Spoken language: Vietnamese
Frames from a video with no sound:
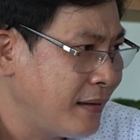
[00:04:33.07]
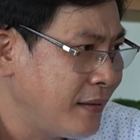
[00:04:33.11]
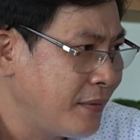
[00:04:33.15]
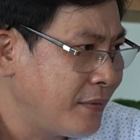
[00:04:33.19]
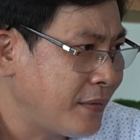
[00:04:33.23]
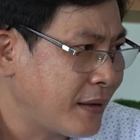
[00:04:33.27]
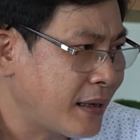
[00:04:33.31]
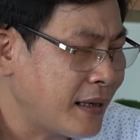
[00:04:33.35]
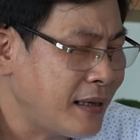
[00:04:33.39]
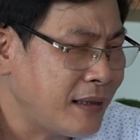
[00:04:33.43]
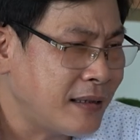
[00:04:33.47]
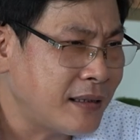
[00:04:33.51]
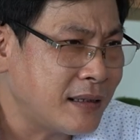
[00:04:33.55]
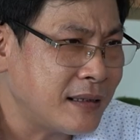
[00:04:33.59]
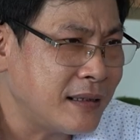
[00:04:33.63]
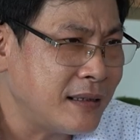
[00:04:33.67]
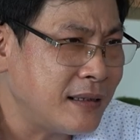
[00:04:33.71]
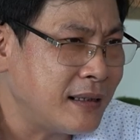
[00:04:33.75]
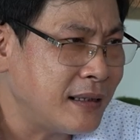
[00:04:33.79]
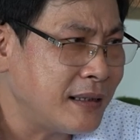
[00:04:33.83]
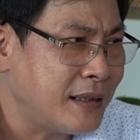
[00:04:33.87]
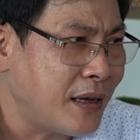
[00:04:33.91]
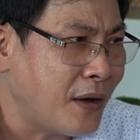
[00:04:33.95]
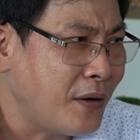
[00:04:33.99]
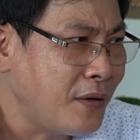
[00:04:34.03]
và cái sự
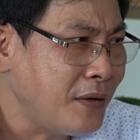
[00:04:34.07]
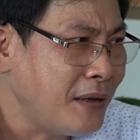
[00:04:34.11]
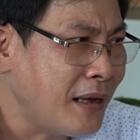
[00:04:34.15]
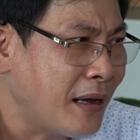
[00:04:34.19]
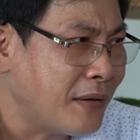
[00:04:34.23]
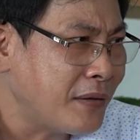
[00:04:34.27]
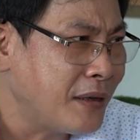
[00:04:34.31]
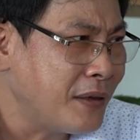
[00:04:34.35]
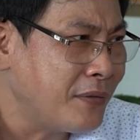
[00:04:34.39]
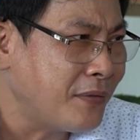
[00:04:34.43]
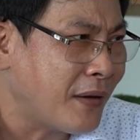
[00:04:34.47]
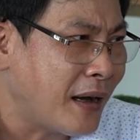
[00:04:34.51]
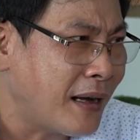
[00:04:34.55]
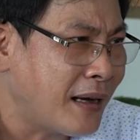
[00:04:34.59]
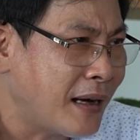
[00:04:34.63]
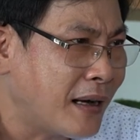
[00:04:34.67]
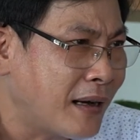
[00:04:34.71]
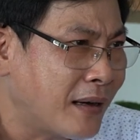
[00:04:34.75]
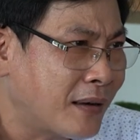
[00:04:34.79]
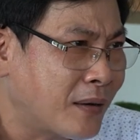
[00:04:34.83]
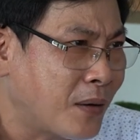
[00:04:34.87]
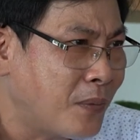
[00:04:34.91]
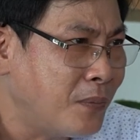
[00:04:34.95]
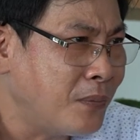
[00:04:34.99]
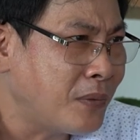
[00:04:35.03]
lừa dối nhau như vậy
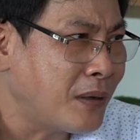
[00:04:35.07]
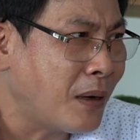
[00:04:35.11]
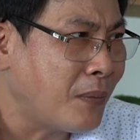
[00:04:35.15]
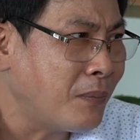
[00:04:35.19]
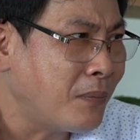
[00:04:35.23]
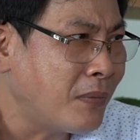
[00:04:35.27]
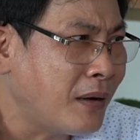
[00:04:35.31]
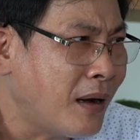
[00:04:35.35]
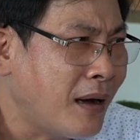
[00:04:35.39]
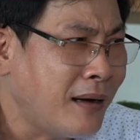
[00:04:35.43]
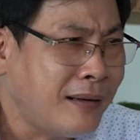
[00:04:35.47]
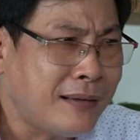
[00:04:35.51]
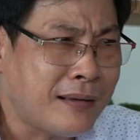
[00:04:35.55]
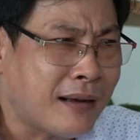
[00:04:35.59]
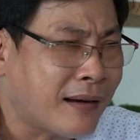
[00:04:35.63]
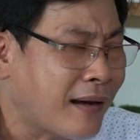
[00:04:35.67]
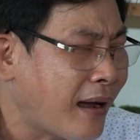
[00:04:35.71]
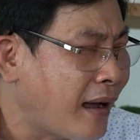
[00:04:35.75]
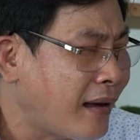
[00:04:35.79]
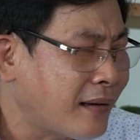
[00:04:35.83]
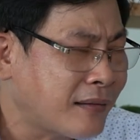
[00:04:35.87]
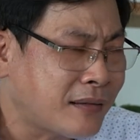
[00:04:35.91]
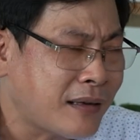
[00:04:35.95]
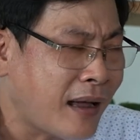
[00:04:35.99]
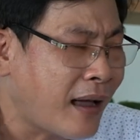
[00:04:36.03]
là cũng không có cho
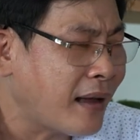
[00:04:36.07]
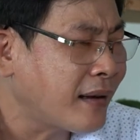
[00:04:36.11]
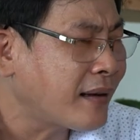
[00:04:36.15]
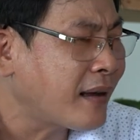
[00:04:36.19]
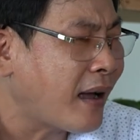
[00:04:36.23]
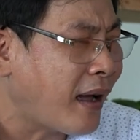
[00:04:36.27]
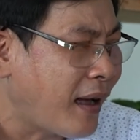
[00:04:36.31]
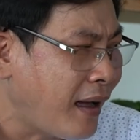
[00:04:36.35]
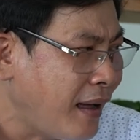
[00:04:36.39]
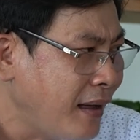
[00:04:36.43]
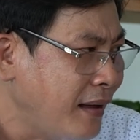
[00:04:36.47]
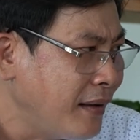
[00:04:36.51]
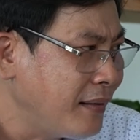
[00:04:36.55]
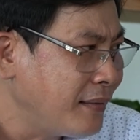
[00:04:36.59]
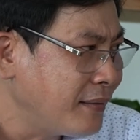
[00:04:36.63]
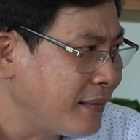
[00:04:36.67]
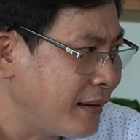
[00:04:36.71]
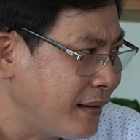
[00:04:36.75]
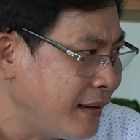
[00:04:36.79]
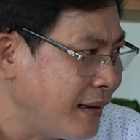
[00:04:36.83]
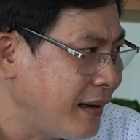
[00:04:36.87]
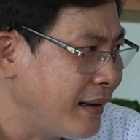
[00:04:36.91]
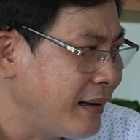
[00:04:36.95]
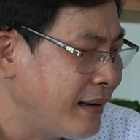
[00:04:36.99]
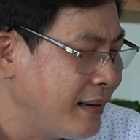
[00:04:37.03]
cả trai cả
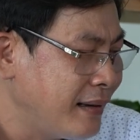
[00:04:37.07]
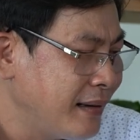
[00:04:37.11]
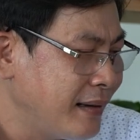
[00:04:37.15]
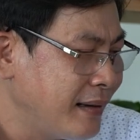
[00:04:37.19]
đó là